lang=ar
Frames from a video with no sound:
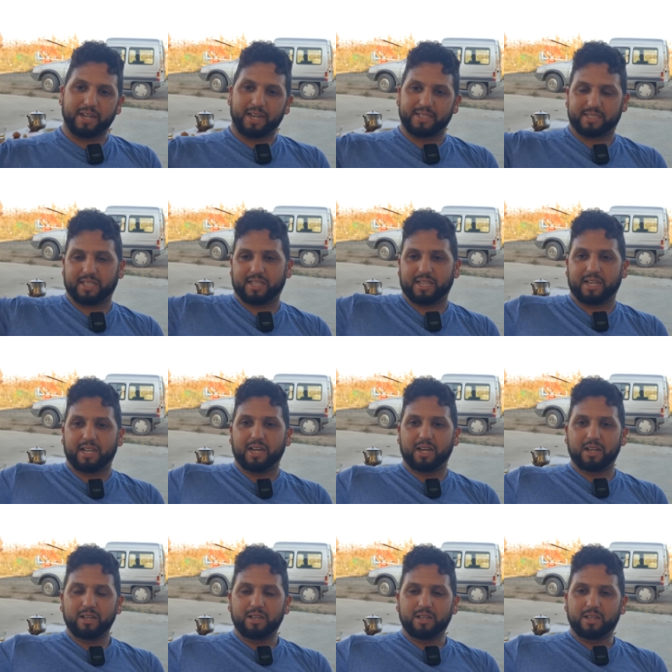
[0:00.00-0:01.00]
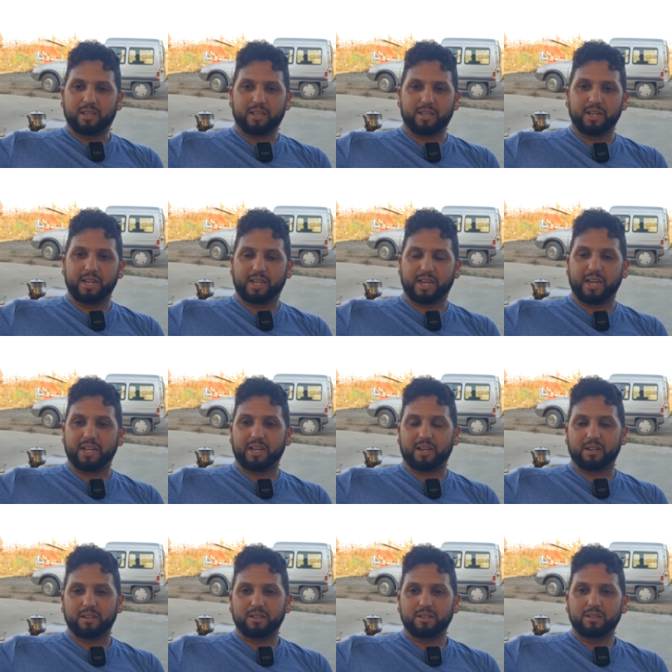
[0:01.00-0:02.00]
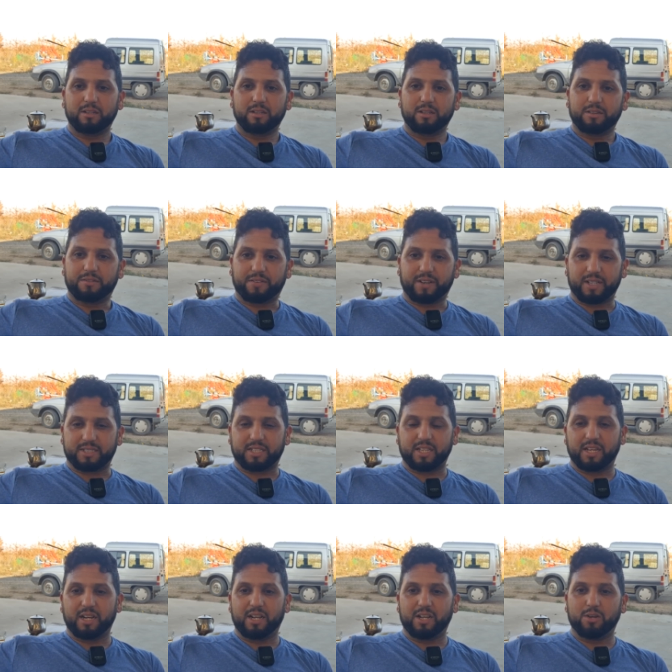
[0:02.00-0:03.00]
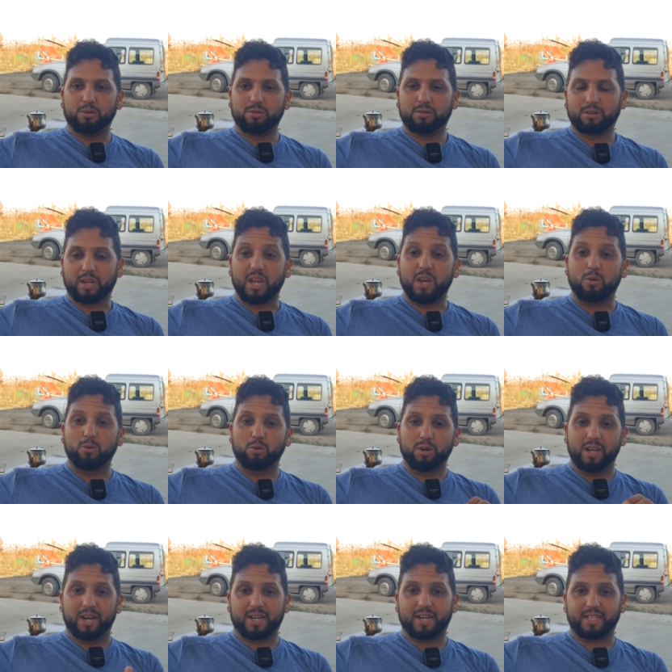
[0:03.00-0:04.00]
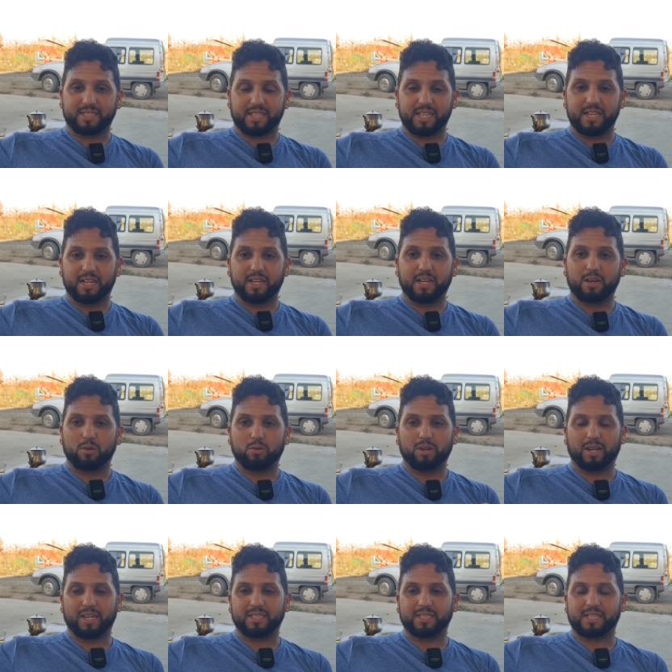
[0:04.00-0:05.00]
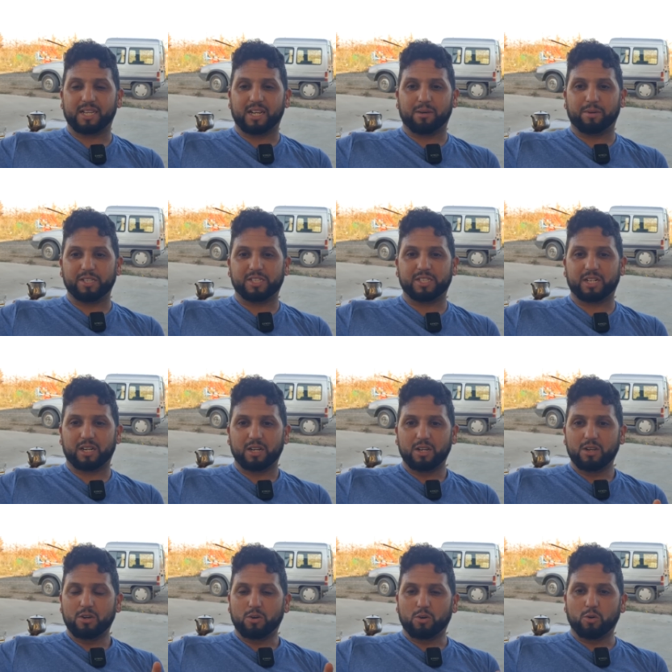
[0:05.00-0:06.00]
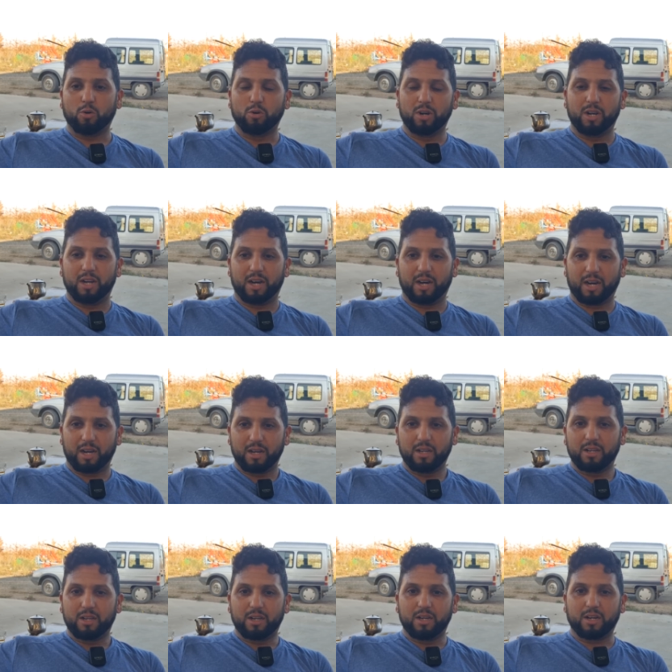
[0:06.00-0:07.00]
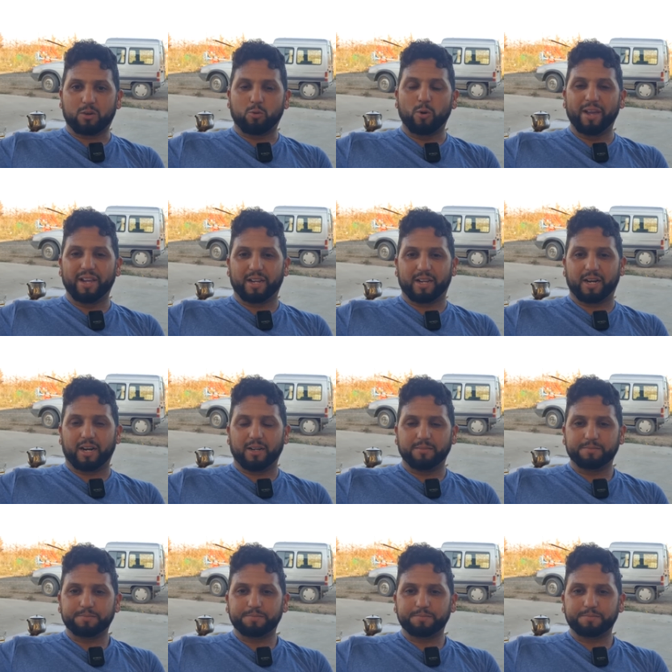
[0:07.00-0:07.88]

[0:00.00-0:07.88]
الاصل ديالها هي اللي كاينه في كاستيا ليون كيقولوا ليها كاستيانا ولا كاستيا لا مانشا ولا كوينكا